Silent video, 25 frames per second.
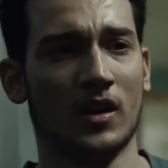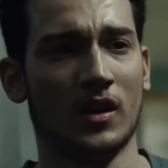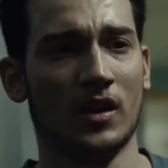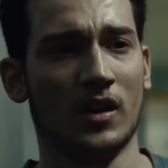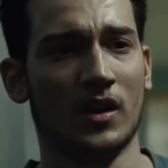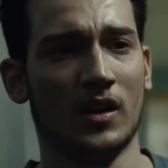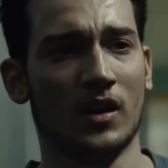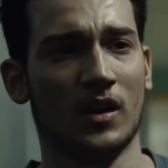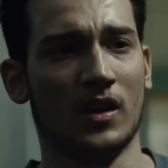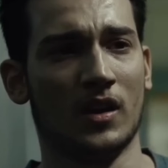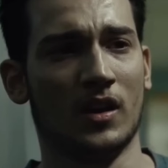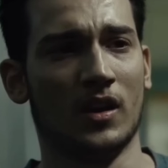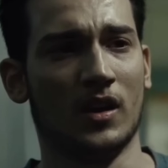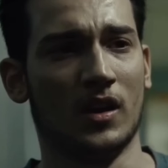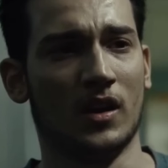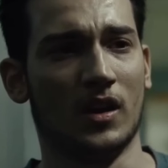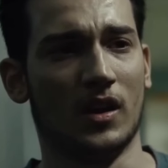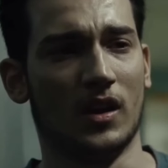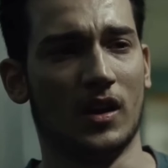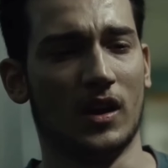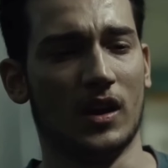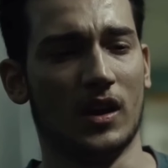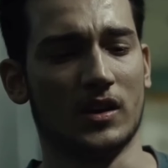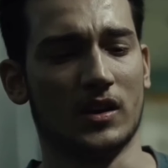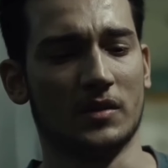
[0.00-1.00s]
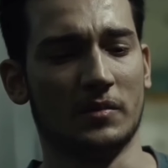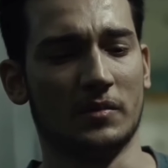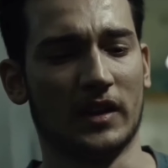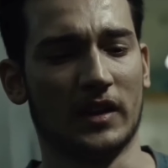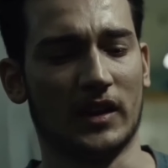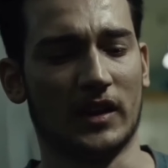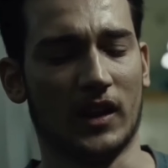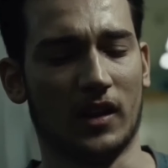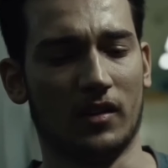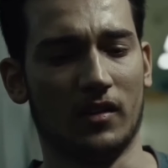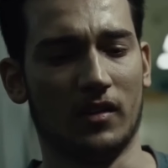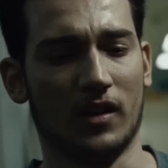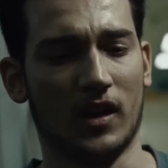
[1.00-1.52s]
बाद पाओ ईवान से कहता
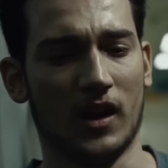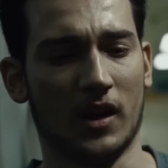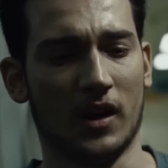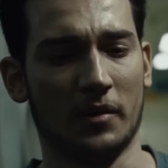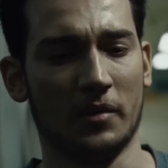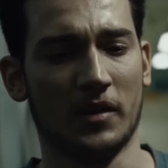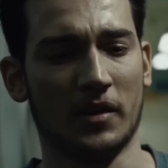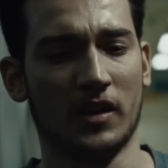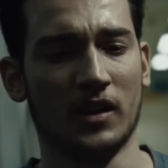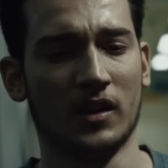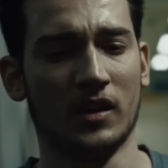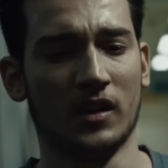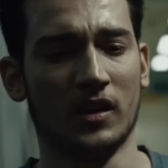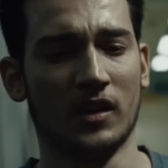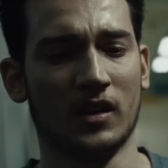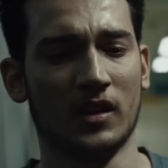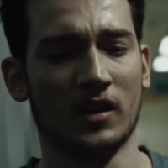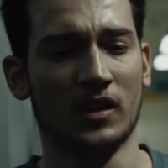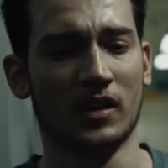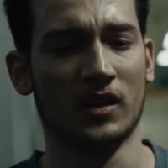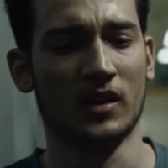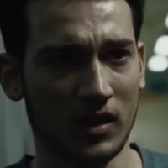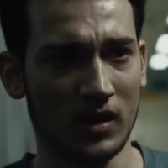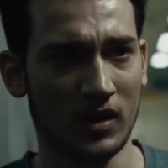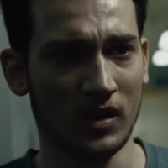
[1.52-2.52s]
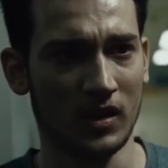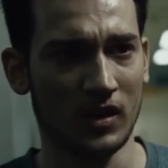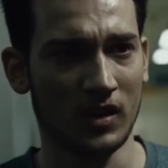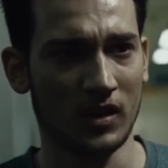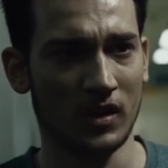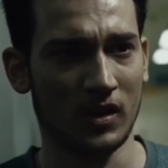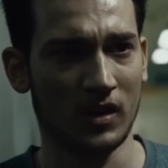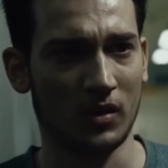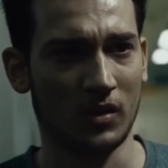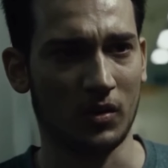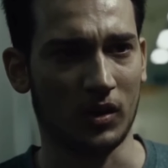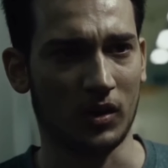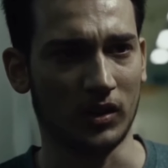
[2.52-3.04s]
है कि मैं जानता हूँ
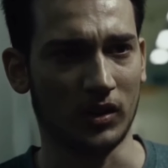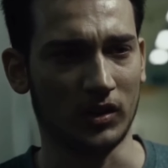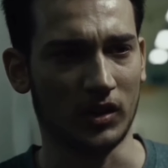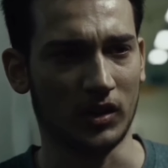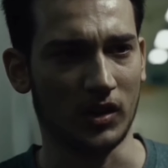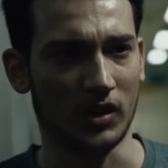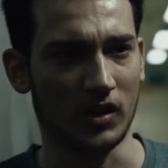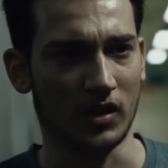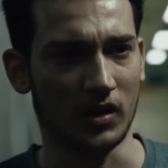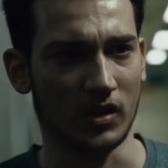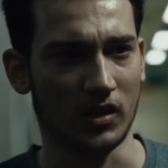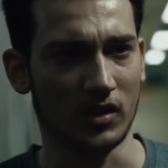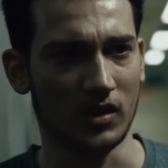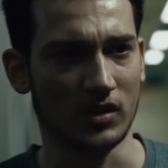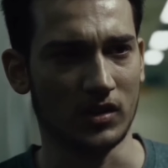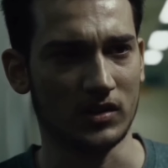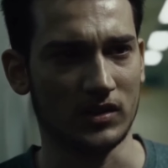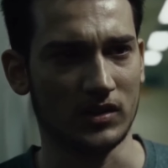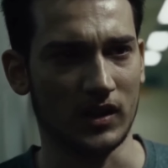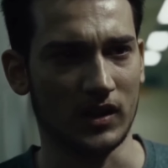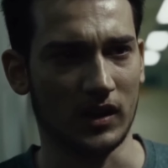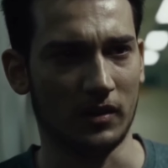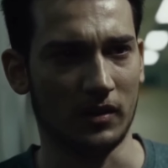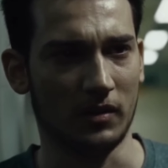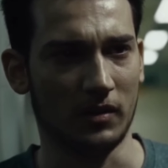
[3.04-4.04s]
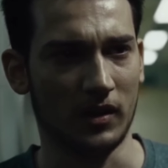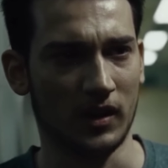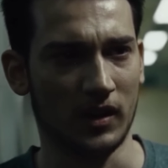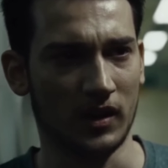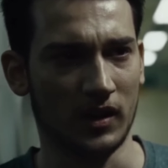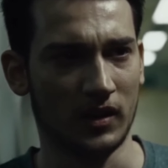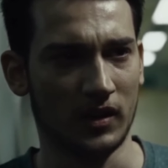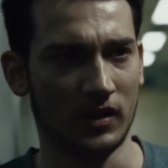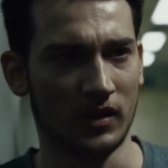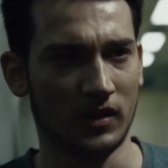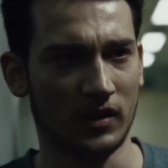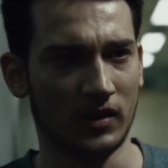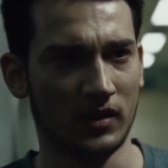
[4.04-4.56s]
तुमने जानबूझकर जावी को
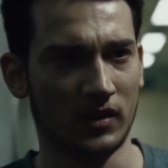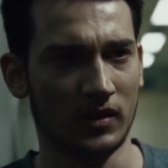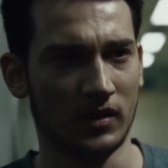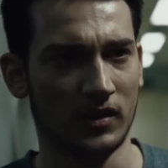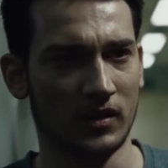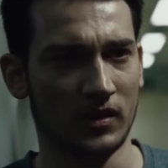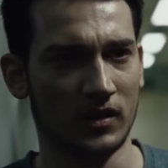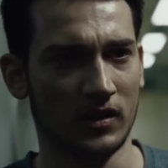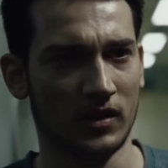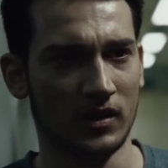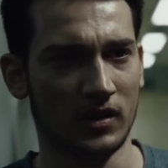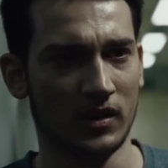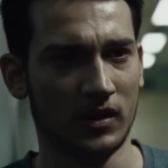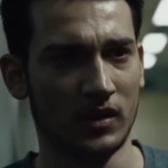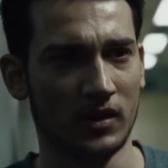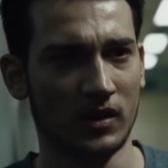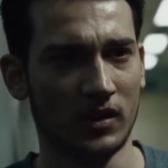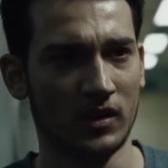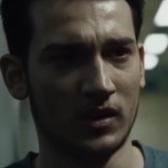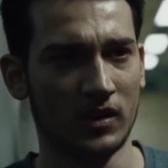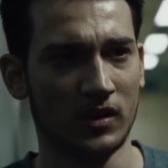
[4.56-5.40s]
मारा है तुमने